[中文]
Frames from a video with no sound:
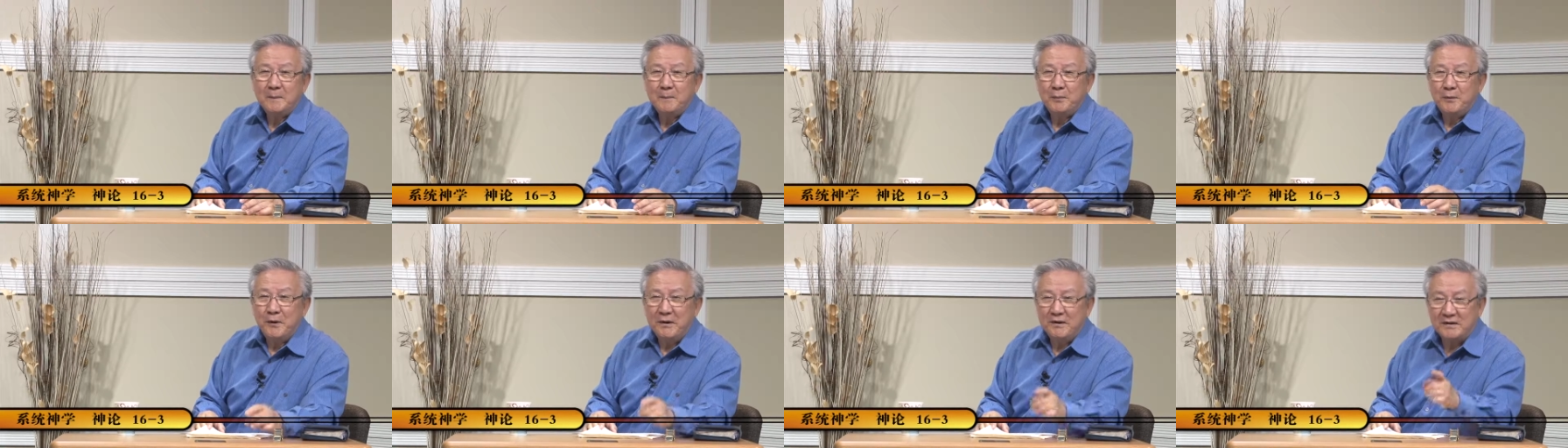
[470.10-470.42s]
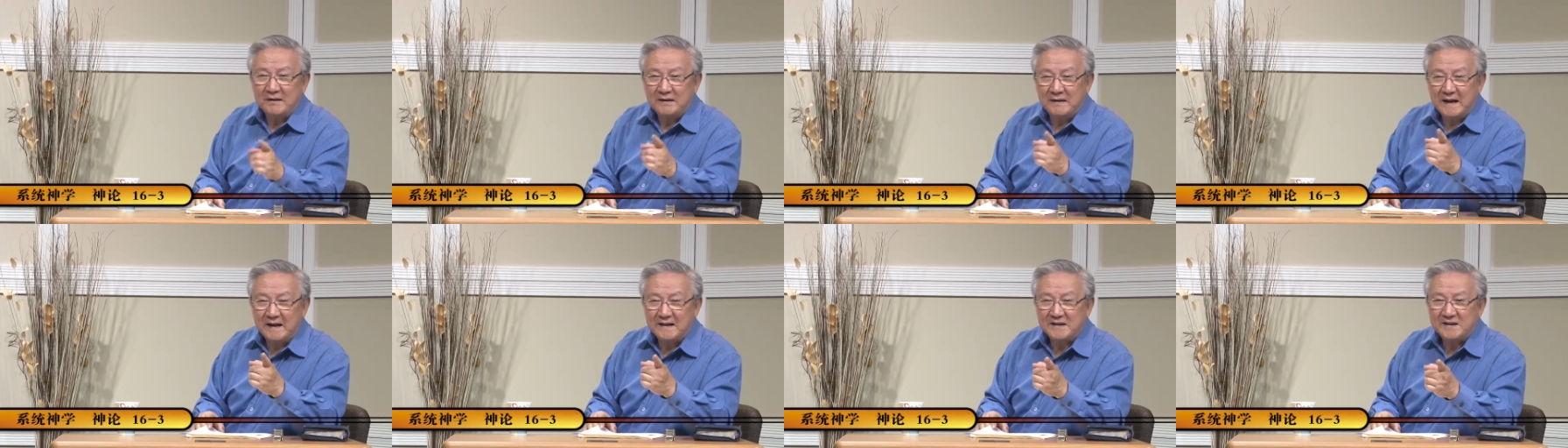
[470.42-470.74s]
不管
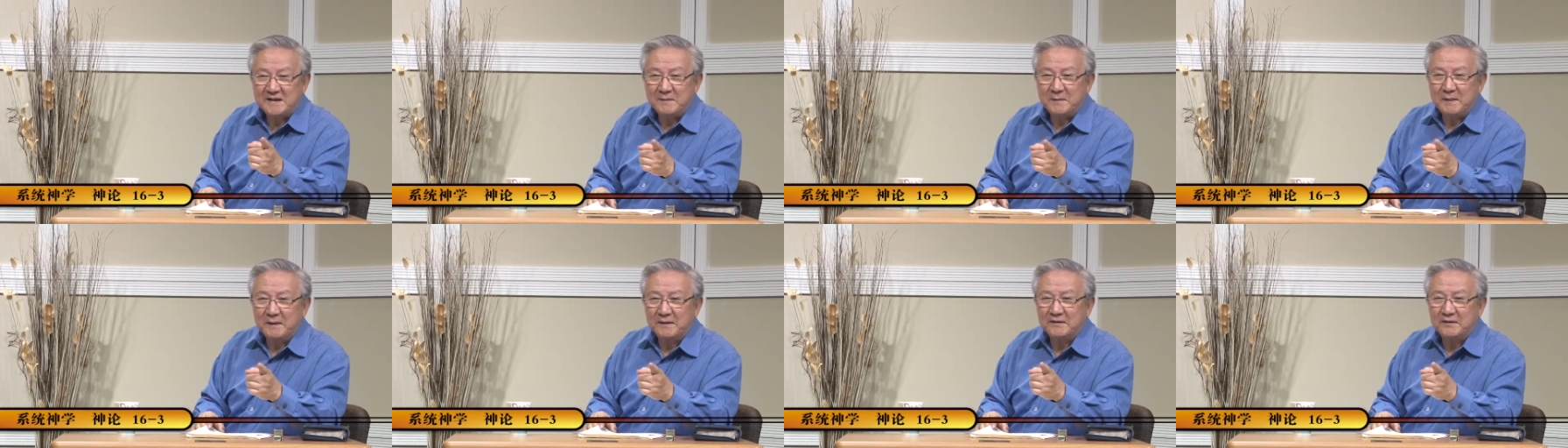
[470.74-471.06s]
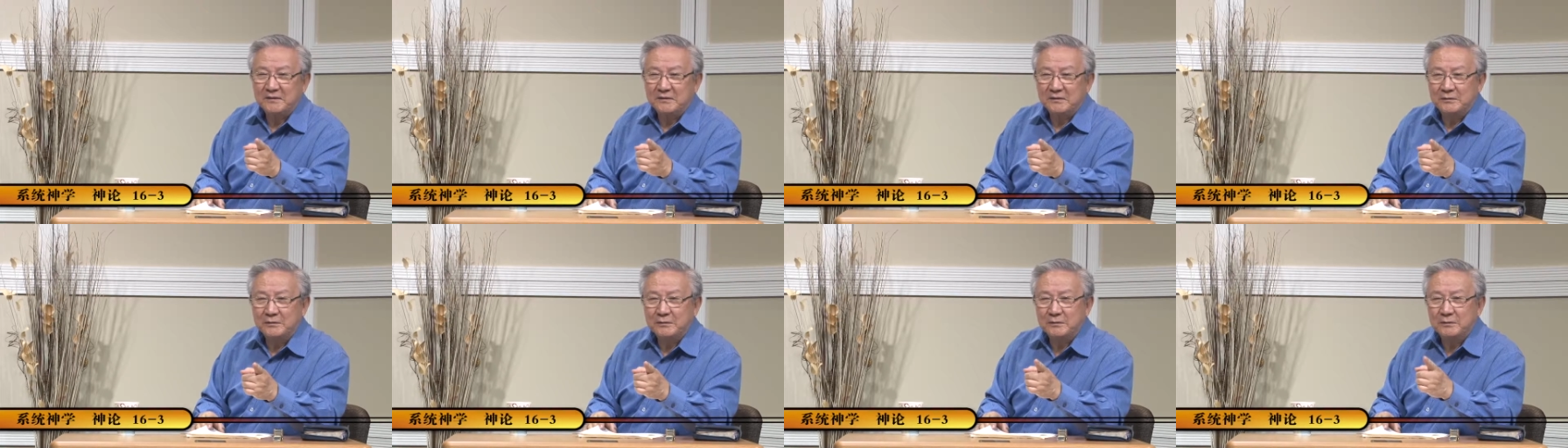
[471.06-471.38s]
是单细胞
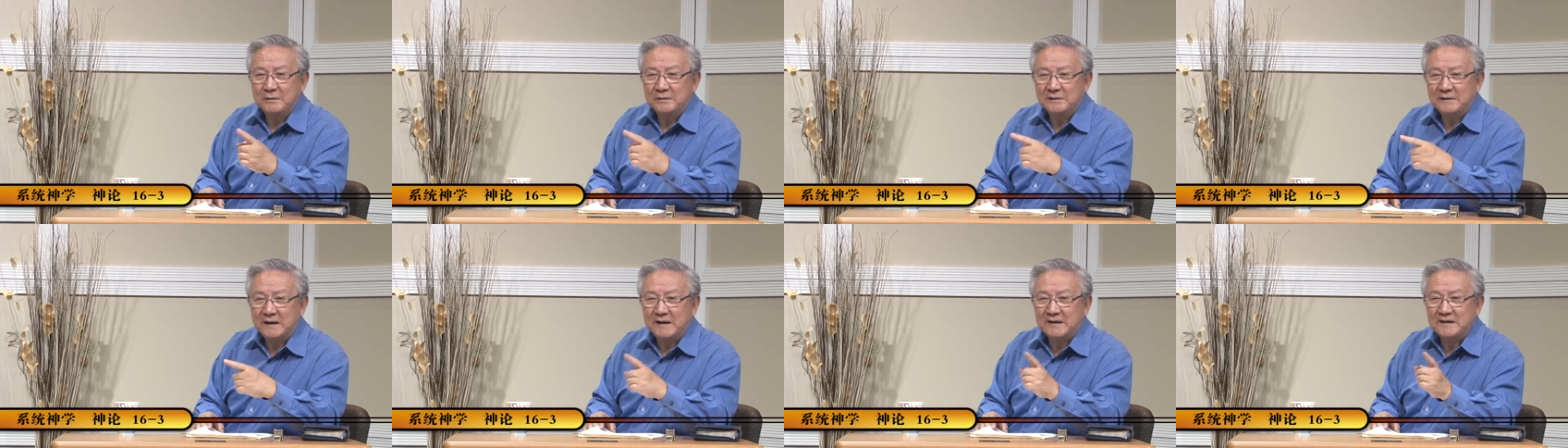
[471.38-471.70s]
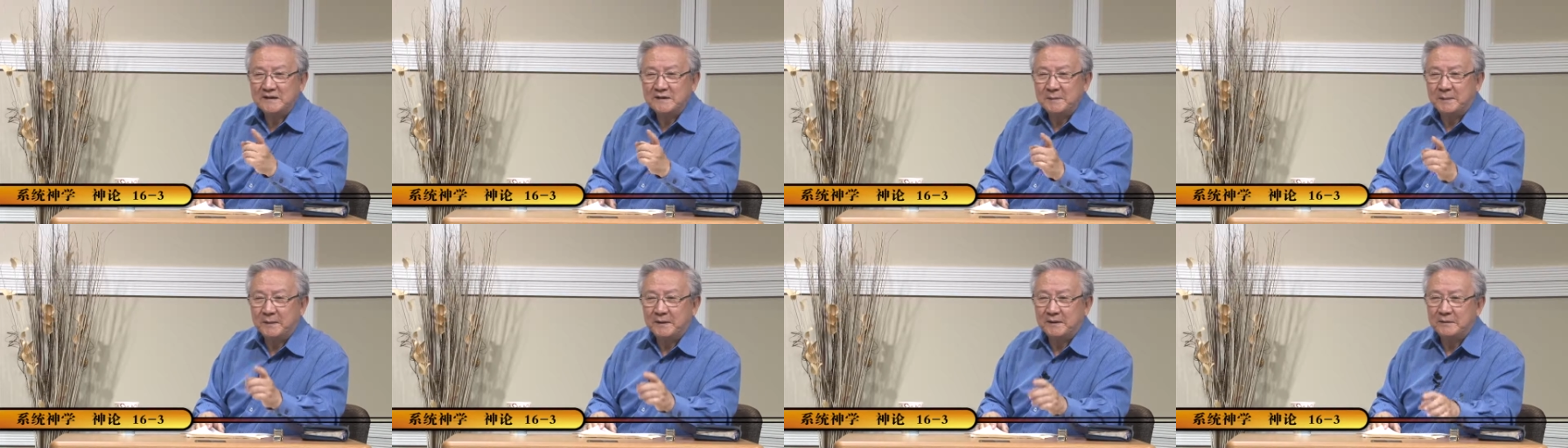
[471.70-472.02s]
植物、单
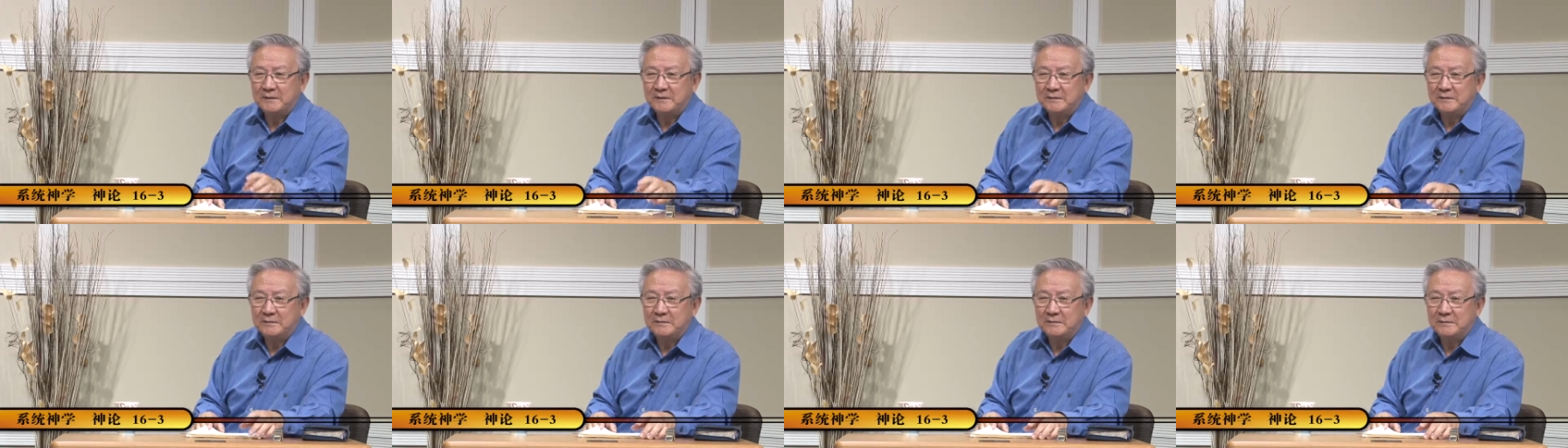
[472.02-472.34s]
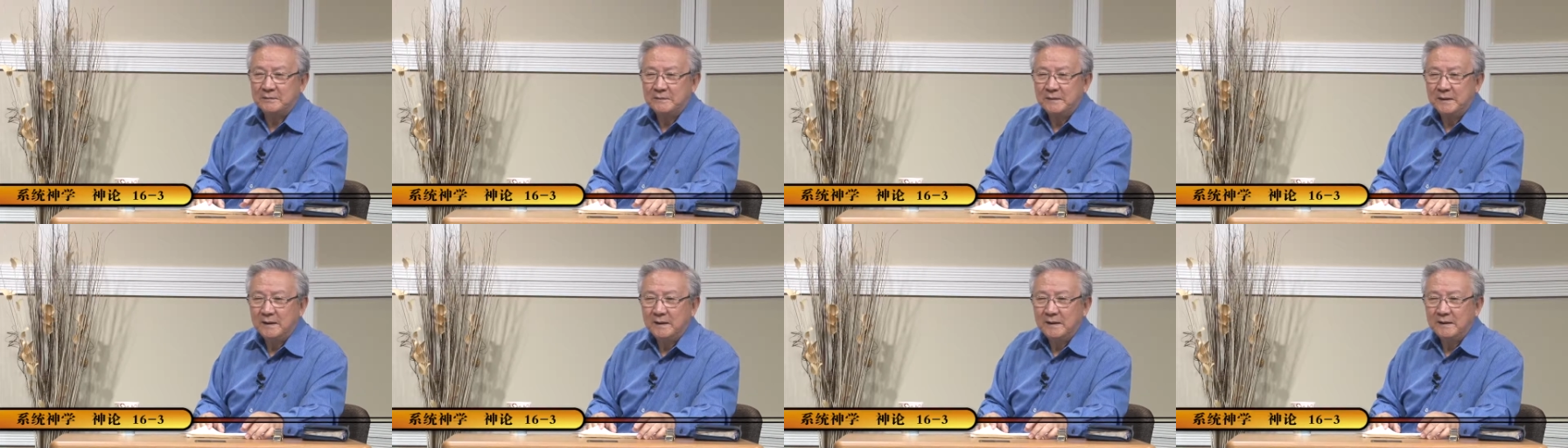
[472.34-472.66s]
细胞动物
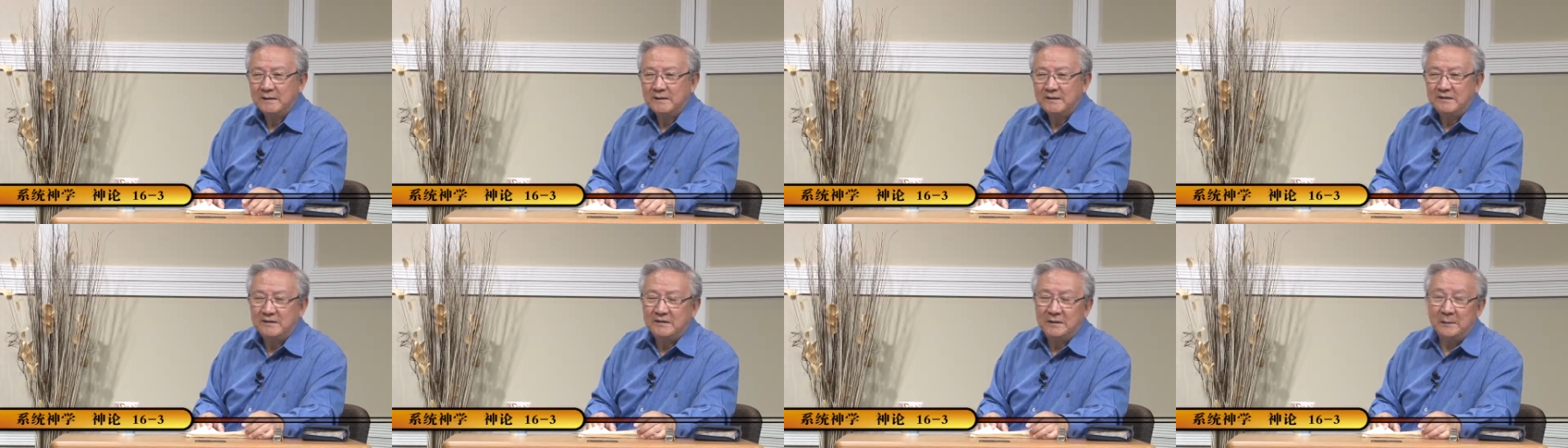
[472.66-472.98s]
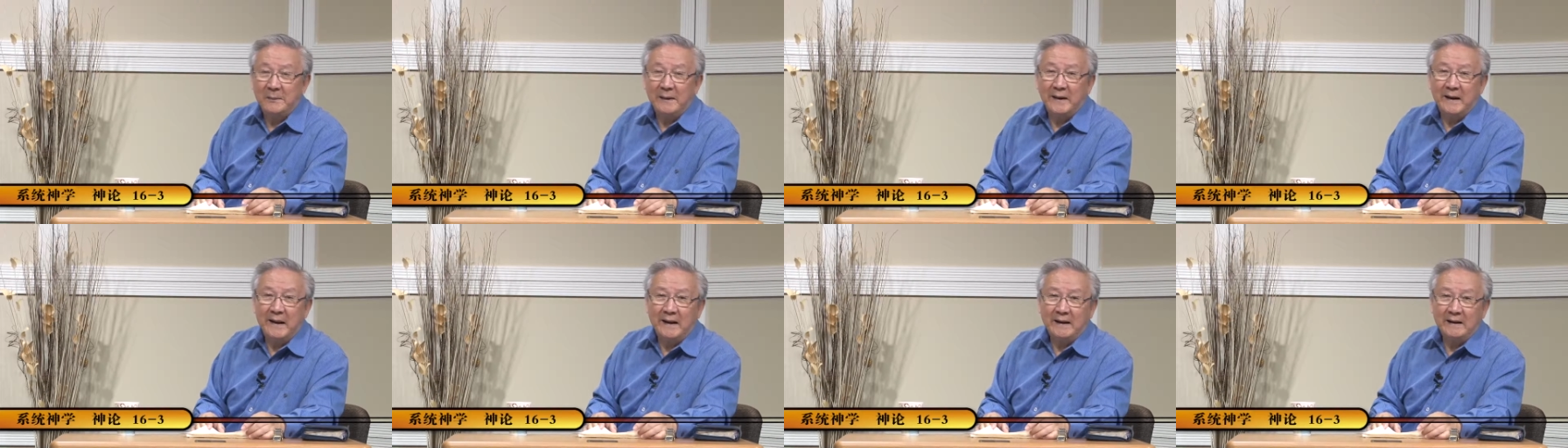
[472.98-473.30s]
是怎
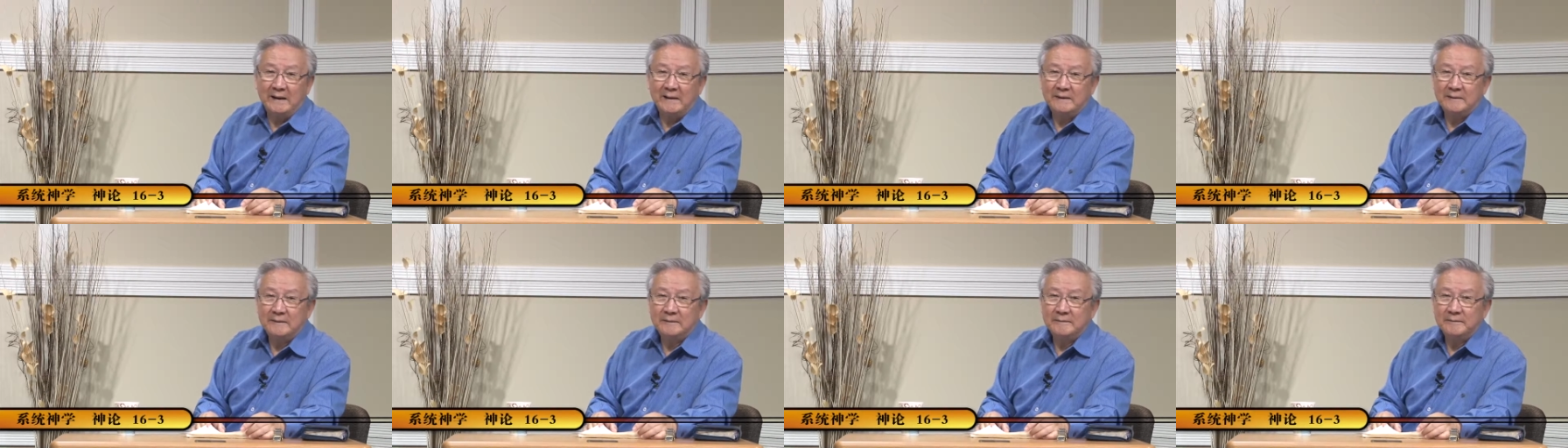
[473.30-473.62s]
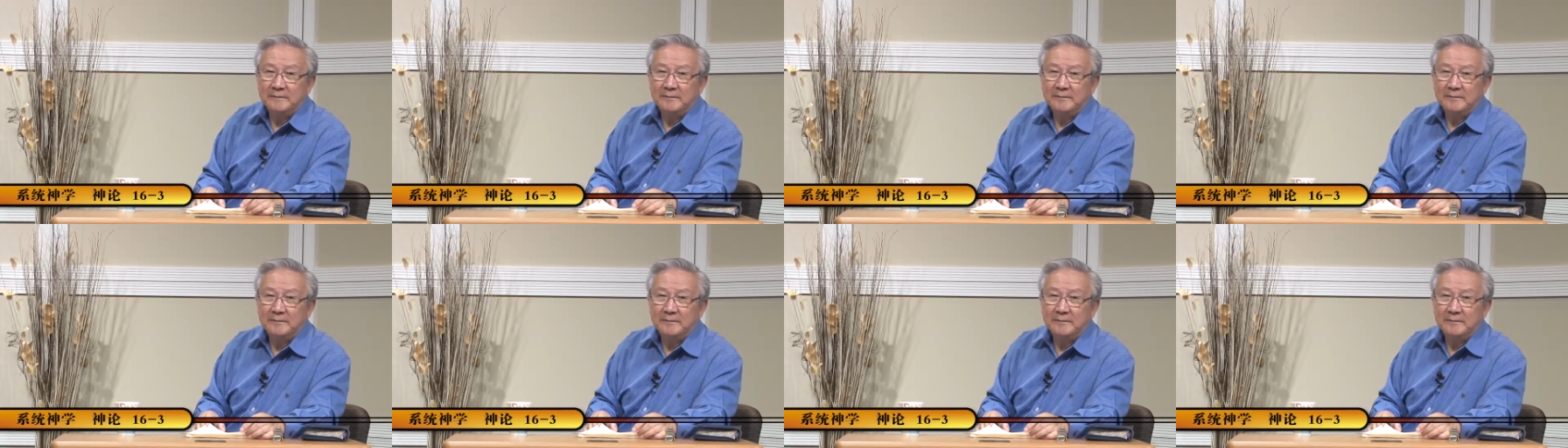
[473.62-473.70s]
么来的，